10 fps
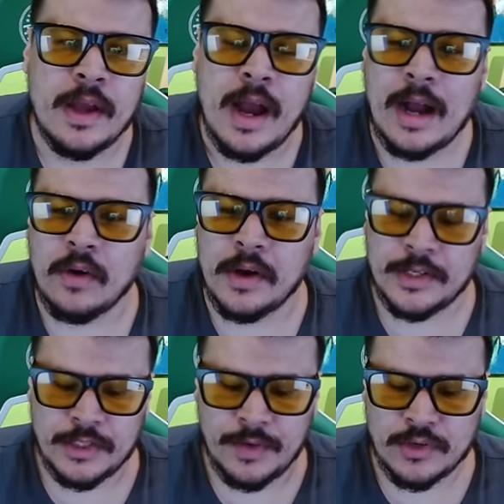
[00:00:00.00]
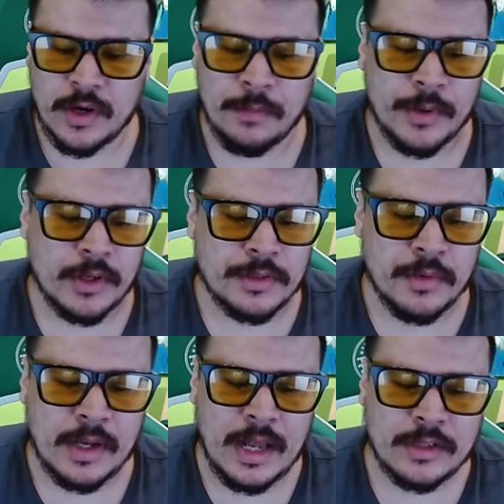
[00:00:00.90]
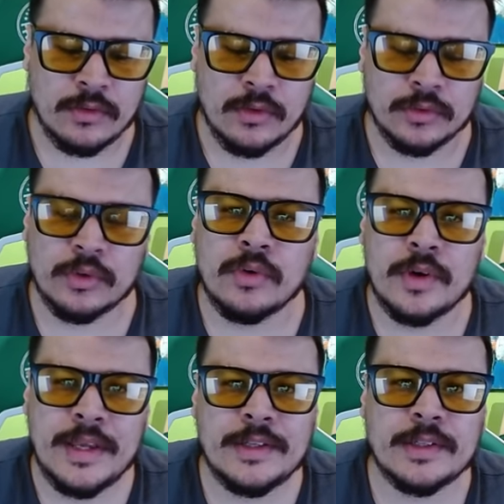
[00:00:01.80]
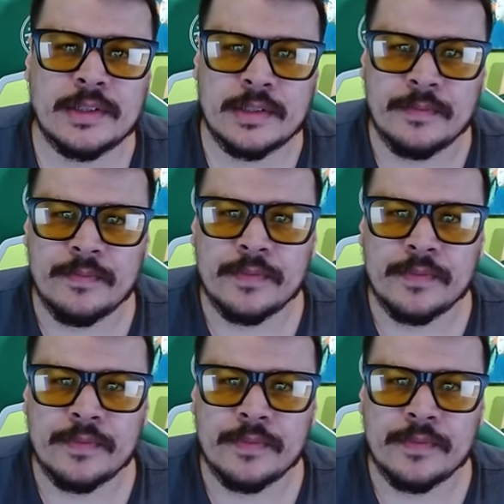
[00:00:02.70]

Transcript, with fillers: Agora, a gente vai jogar o próximo clássico contra o Corinthians.